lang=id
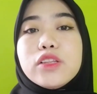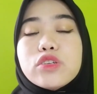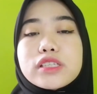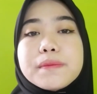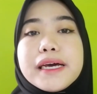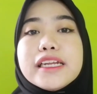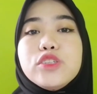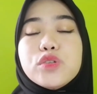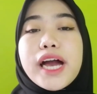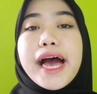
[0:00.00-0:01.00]
Terus
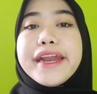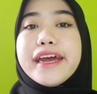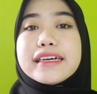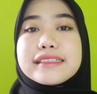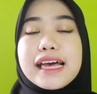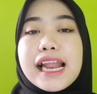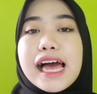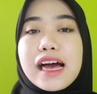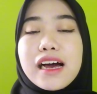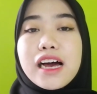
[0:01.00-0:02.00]
kemarin juga ada yang
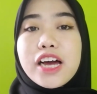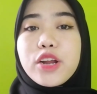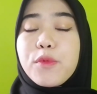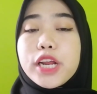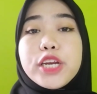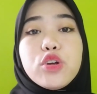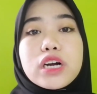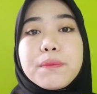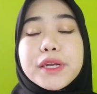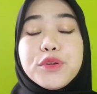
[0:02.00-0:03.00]
salah uh, nomor
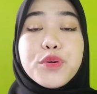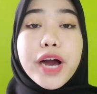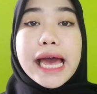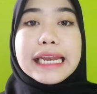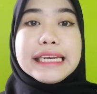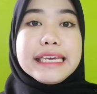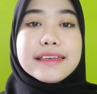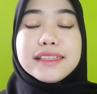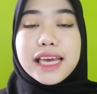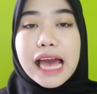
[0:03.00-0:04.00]
induk kependudukan
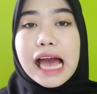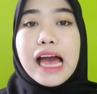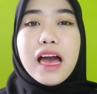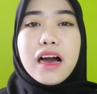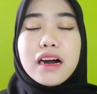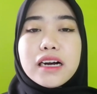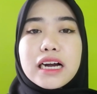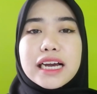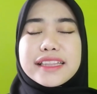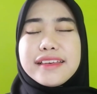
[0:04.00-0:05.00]
nicknya
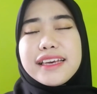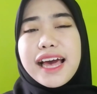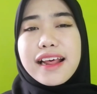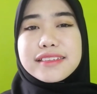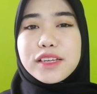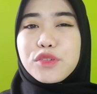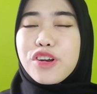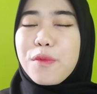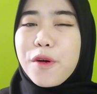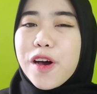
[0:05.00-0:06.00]
uh, ketinggalan satu
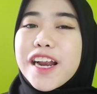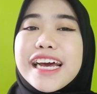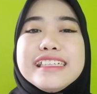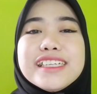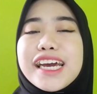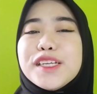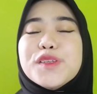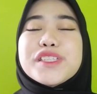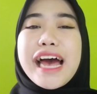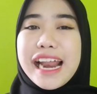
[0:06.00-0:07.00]
nomor aja
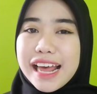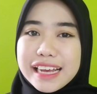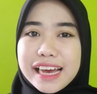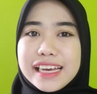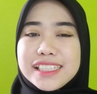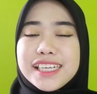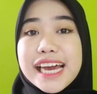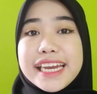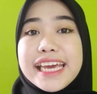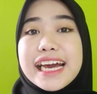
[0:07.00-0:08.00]
itu salah guys
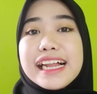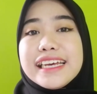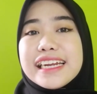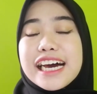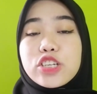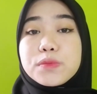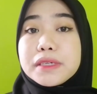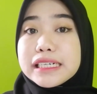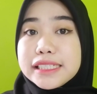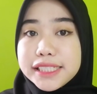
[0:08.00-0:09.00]
jadi kalian harus
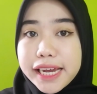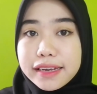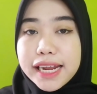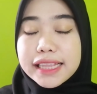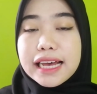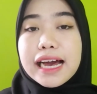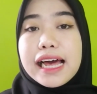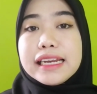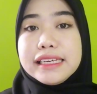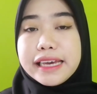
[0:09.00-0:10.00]
mengecek data
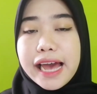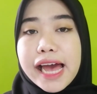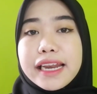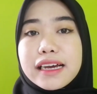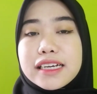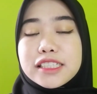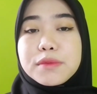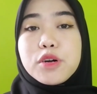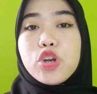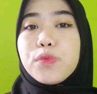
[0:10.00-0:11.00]
kalian uh,
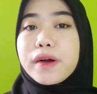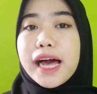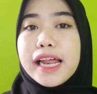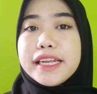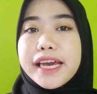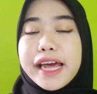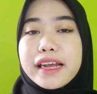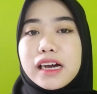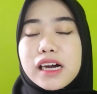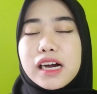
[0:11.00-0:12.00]
sebelum
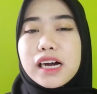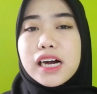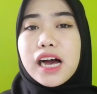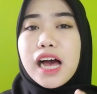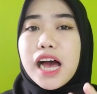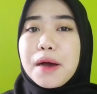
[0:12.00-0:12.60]
kalian uh,